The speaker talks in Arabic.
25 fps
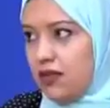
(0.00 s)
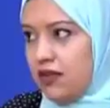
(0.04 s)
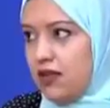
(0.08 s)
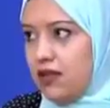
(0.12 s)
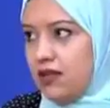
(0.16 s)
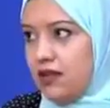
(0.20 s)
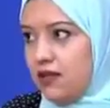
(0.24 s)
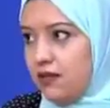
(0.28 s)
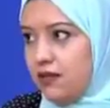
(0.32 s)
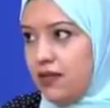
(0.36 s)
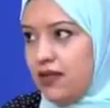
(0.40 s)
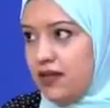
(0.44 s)

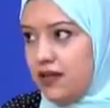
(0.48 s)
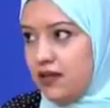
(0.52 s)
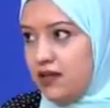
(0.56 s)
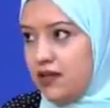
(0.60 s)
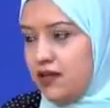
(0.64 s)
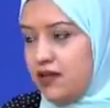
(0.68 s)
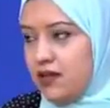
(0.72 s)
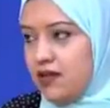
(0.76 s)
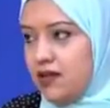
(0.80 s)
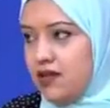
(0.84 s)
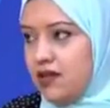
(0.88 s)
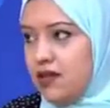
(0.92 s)
منها
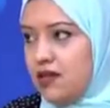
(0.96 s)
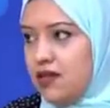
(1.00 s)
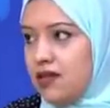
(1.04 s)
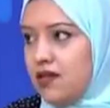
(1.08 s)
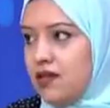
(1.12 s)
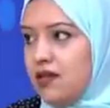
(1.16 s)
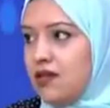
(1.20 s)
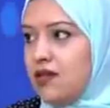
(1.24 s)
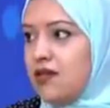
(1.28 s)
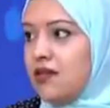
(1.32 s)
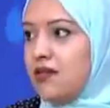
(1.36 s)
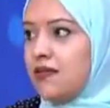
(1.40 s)
البنات
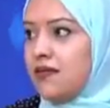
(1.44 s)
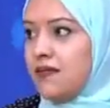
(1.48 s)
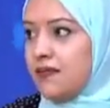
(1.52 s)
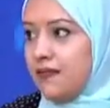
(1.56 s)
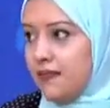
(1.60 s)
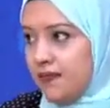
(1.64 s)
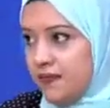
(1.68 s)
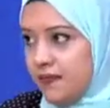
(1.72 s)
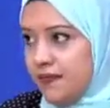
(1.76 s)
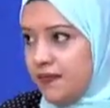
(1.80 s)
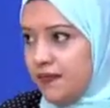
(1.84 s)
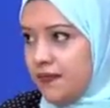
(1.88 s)

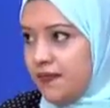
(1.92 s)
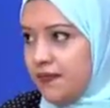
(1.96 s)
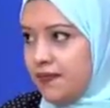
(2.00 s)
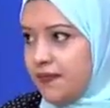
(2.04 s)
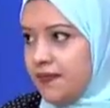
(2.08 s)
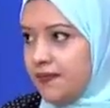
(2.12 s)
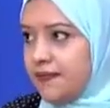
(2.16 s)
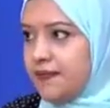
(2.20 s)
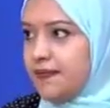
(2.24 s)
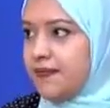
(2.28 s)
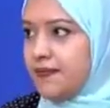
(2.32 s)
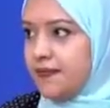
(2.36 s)

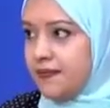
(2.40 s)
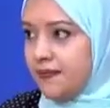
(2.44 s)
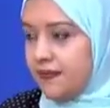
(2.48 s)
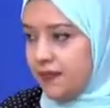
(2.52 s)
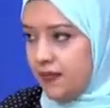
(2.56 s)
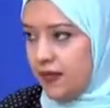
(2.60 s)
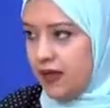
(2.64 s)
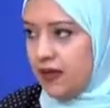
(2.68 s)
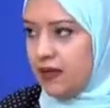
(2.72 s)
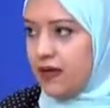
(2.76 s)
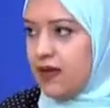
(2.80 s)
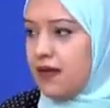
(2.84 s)
امم
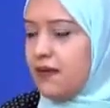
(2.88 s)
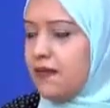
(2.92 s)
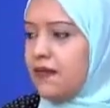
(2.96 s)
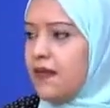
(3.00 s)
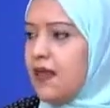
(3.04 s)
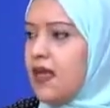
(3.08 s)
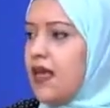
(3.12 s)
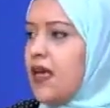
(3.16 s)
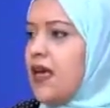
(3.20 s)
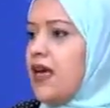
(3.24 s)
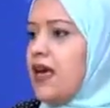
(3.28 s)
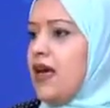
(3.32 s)
تمام
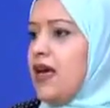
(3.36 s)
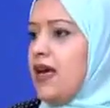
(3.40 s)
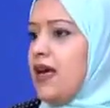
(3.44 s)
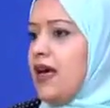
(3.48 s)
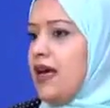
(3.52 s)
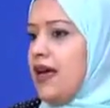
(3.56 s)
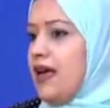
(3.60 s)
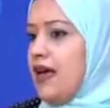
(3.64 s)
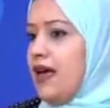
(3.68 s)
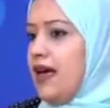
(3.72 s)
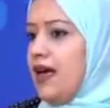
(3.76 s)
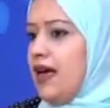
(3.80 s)

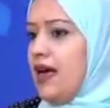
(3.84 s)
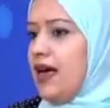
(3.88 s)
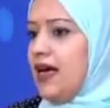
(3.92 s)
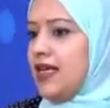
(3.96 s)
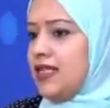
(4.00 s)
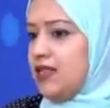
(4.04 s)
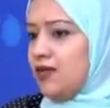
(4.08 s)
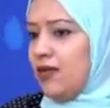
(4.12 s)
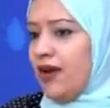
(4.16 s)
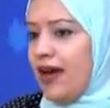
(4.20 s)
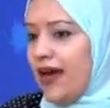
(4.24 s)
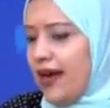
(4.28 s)

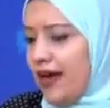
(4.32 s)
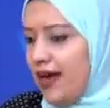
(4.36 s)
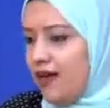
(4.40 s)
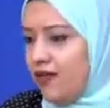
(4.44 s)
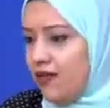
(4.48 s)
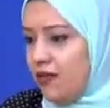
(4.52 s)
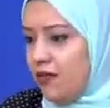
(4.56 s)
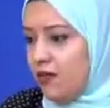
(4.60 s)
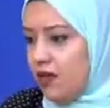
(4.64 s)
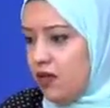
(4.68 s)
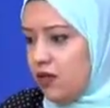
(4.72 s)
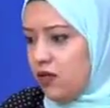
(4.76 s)
اسوا حاجه
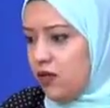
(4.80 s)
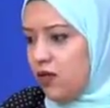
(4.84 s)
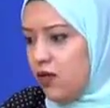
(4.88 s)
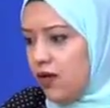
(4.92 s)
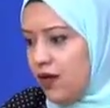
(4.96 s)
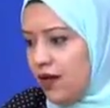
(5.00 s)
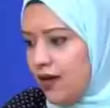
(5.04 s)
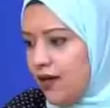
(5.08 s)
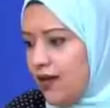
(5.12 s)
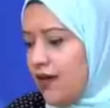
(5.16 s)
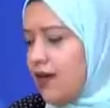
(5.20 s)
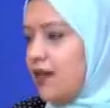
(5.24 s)
في
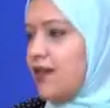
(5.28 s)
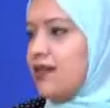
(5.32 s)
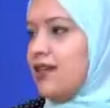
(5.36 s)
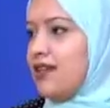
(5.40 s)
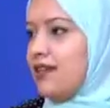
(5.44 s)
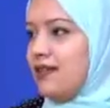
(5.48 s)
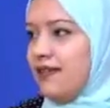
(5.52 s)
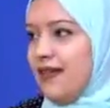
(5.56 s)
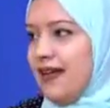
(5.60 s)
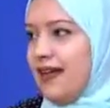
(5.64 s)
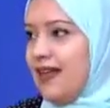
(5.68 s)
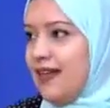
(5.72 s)
الموضوع
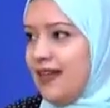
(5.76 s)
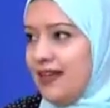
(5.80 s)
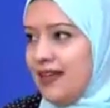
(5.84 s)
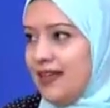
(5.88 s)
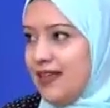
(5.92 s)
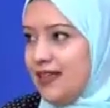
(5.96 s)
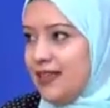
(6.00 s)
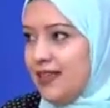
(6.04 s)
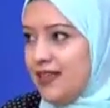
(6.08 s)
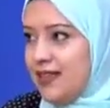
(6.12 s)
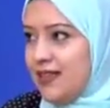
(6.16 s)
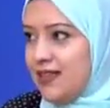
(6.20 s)
ردة فعل
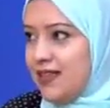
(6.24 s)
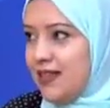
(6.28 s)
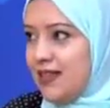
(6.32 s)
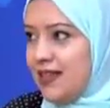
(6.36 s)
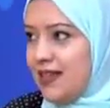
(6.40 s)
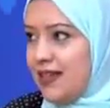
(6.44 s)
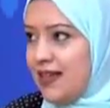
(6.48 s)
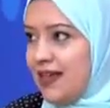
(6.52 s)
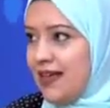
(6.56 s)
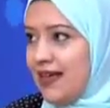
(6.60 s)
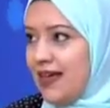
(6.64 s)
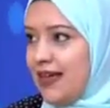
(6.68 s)
الناس
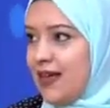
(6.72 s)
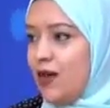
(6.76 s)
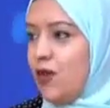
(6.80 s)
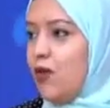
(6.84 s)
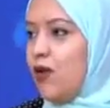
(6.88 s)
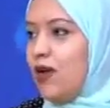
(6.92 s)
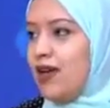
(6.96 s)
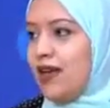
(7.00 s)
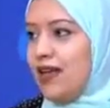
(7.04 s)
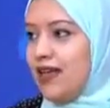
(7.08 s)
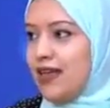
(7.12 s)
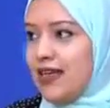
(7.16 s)

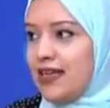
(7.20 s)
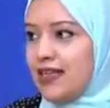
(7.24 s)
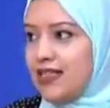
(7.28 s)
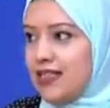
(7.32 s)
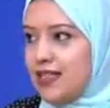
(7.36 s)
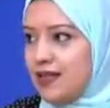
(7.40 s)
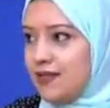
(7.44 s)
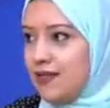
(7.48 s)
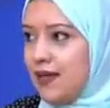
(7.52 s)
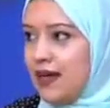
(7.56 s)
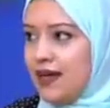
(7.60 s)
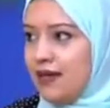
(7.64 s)
كل
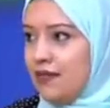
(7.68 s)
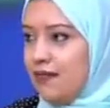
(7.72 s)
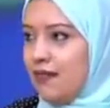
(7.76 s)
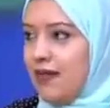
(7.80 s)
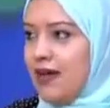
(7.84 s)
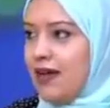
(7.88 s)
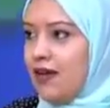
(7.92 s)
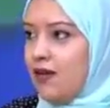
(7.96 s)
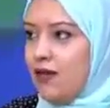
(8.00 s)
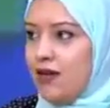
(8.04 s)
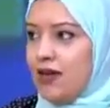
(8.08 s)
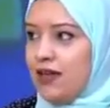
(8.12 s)
الناس مع,
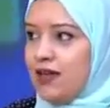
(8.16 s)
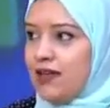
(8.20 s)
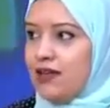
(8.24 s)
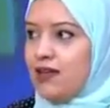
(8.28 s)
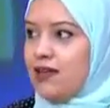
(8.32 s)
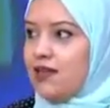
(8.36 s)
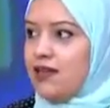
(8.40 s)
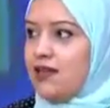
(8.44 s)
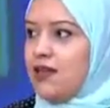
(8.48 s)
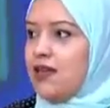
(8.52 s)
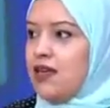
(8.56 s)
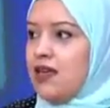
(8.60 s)
مع
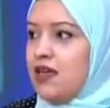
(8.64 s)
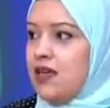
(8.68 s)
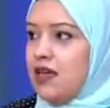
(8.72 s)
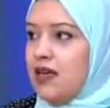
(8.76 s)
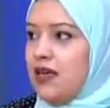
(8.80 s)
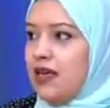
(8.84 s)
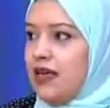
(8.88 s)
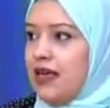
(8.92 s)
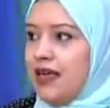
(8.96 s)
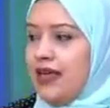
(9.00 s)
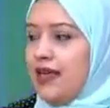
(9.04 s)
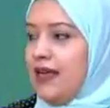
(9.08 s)
الولد
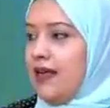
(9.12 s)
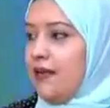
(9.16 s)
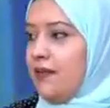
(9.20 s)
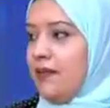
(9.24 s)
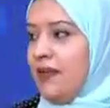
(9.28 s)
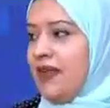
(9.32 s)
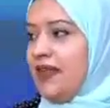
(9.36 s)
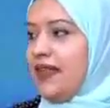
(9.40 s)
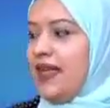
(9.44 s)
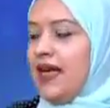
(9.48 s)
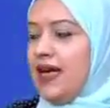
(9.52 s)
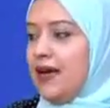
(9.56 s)

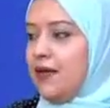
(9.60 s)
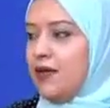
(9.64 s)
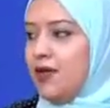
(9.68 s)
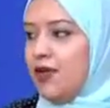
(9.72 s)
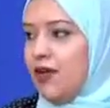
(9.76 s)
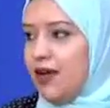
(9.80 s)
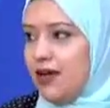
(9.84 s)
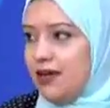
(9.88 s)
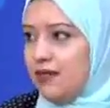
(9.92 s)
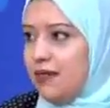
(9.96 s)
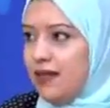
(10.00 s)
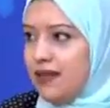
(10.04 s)

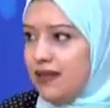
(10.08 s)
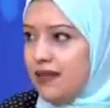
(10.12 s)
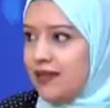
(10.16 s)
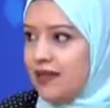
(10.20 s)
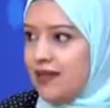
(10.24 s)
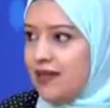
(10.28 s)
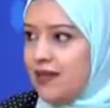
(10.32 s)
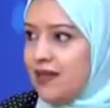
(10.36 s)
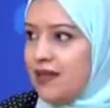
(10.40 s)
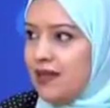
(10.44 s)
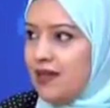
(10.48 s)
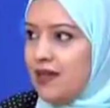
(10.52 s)
بيتحاملوا على
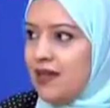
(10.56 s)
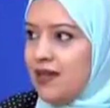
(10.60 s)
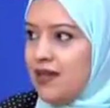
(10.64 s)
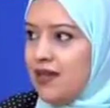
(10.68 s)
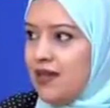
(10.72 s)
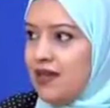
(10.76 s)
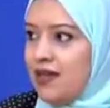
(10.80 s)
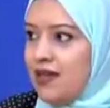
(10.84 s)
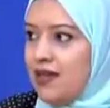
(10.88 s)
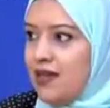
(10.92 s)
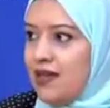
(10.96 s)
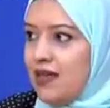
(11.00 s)
البنت
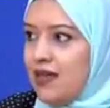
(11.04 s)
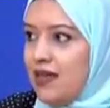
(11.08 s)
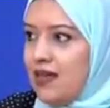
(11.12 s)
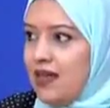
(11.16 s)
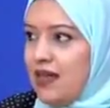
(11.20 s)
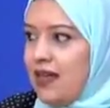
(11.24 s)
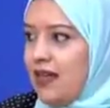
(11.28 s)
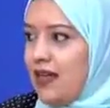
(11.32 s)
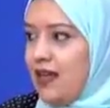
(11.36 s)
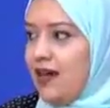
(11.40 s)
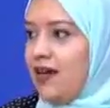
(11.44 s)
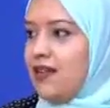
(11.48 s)

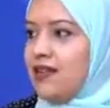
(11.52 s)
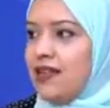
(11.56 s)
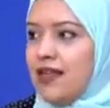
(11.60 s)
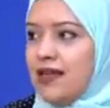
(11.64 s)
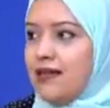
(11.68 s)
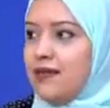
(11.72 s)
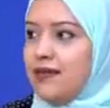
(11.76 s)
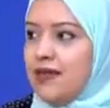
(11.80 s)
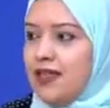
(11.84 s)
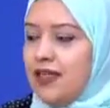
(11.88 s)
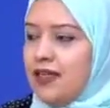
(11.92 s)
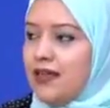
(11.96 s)
لغايه
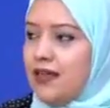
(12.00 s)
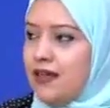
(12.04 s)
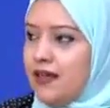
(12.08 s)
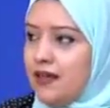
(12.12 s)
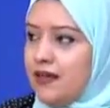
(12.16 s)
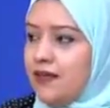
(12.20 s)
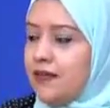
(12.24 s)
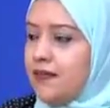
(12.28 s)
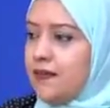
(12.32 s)
انت لقيتي في